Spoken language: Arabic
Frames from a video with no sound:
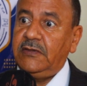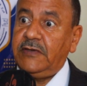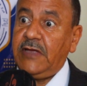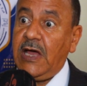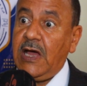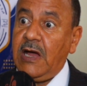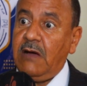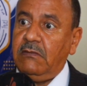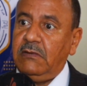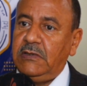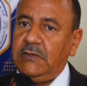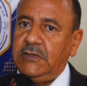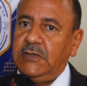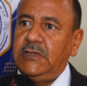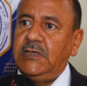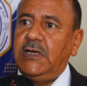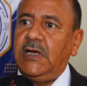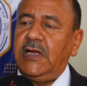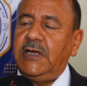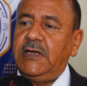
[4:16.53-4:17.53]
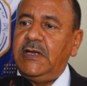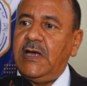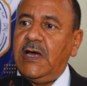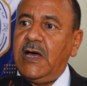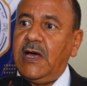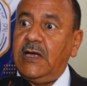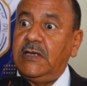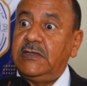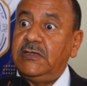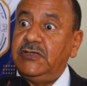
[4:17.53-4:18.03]
تحاول
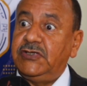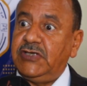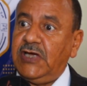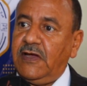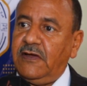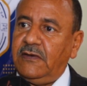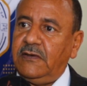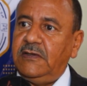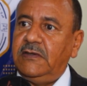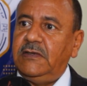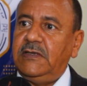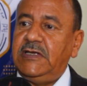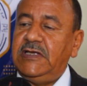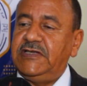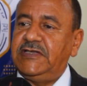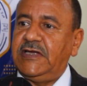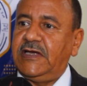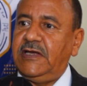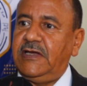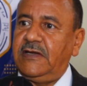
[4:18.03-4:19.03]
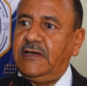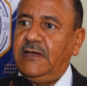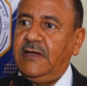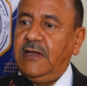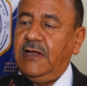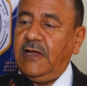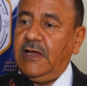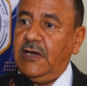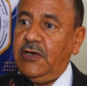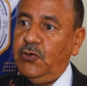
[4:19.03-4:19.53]
أنها تنجح ليس غير
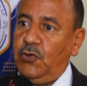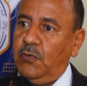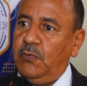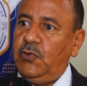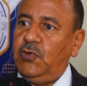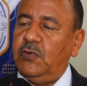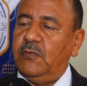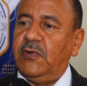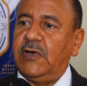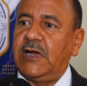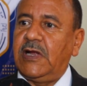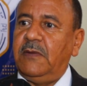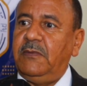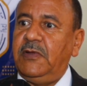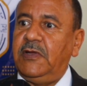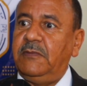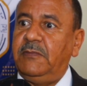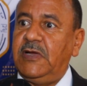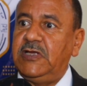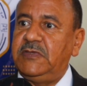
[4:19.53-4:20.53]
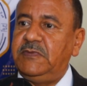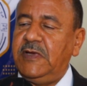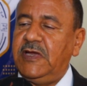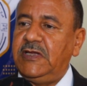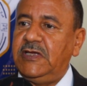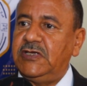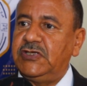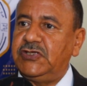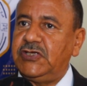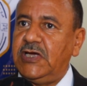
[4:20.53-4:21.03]
اليوم اليوم راه بانت
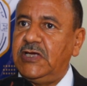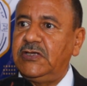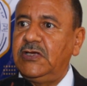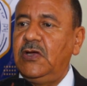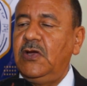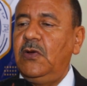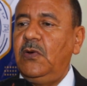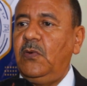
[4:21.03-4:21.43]
بان نجحت